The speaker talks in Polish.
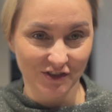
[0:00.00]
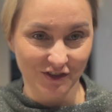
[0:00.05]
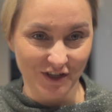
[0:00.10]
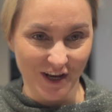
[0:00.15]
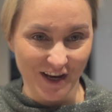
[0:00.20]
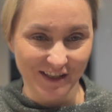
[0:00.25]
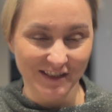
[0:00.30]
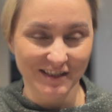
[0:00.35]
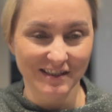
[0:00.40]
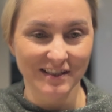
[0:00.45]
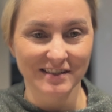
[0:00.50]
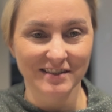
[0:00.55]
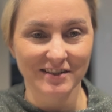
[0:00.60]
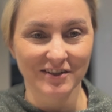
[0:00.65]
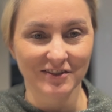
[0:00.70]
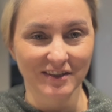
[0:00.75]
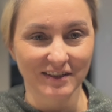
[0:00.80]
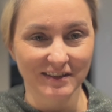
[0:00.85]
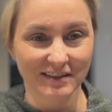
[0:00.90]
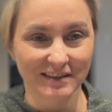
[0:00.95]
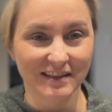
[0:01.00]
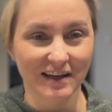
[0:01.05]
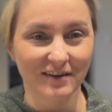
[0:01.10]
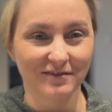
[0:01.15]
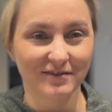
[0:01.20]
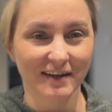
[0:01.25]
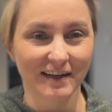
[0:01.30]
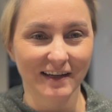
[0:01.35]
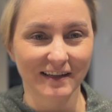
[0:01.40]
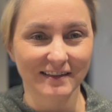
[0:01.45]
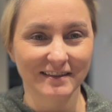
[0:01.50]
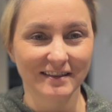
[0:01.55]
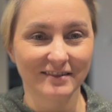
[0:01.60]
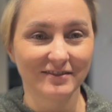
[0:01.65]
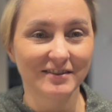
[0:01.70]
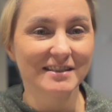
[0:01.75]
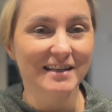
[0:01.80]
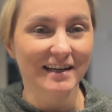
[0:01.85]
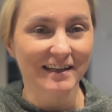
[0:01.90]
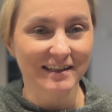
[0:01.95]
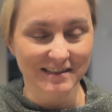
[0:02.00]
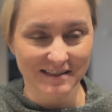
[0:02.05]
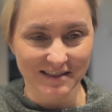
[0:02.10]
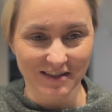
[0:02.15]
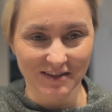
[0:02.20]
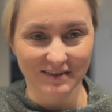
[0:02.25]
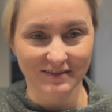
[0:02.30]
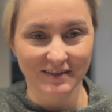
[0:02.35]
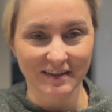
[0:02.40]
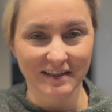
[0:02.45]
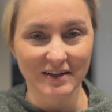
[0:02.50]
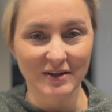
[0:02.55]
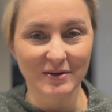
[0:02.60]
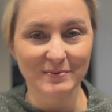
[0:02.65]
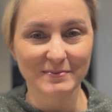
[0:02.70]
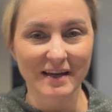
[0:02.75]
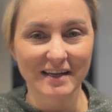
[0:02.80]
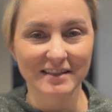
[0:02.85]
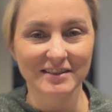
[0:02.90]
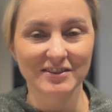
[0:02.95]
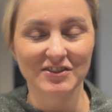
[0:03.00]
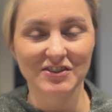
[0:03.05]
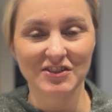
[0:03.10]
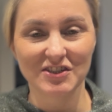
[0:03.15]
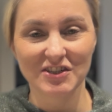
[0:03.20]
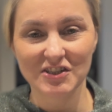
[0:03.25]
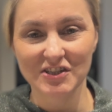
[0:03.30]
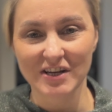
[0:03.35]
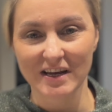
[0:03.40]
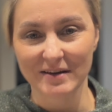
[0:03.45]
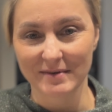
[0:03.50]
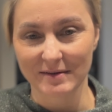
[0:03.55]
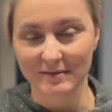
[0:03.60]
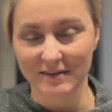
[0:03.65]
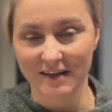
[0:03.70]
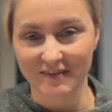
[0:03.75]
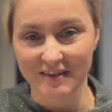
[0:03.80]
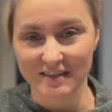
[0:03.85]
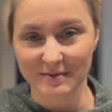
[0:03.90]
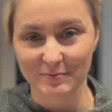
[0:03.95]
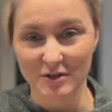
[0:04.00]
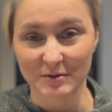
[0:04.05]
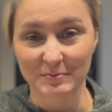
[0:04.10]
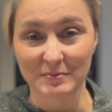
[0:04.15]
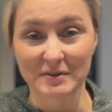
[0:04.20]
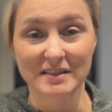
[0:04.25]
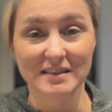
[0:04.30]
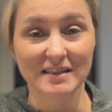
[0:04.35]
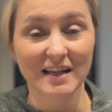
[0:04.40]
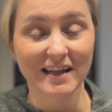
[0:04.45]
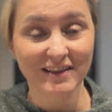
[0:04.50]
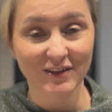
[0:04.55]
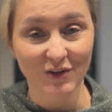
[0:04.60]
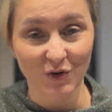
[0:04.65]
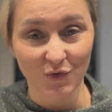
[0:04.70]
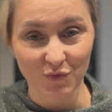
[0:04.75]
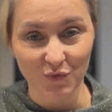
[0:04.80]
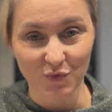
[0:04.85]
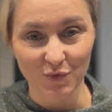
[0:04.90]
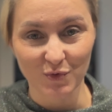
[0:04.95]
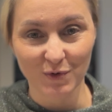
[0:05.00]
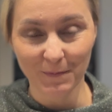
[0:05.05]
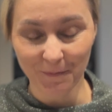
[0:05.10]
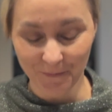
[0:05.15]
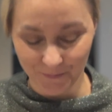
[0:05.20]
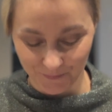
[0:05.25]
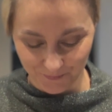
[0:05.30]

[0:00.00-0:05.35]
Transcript: Cześć, z tej strony Edyta Vegan TV, zakręcony wega obiad. Dzisiaj mam dla Was przepis na tofu.